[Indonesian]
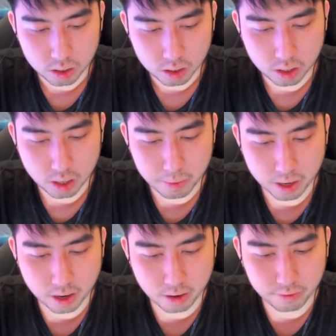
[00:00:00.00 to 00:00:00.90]
Kita
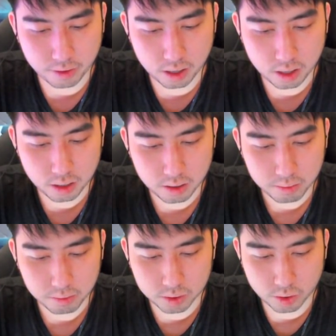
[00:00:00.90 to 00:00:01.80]
upgrade level,
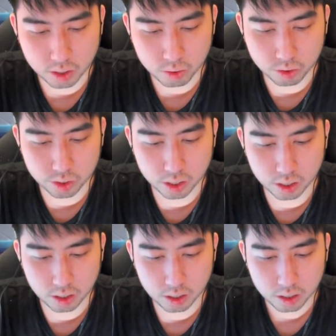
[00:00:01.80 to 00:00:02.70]
masukin
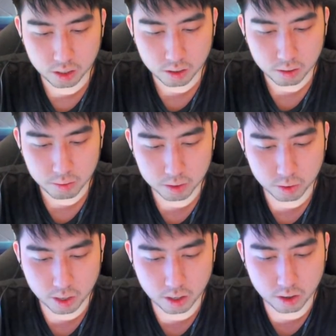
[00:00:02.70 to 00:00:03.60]
Gushon
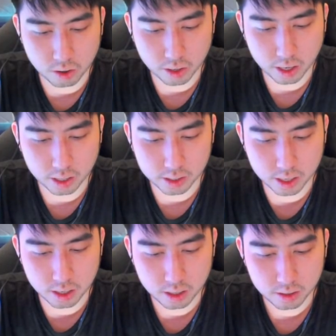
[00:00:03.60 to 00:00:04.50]
masukin grok ya guys ya.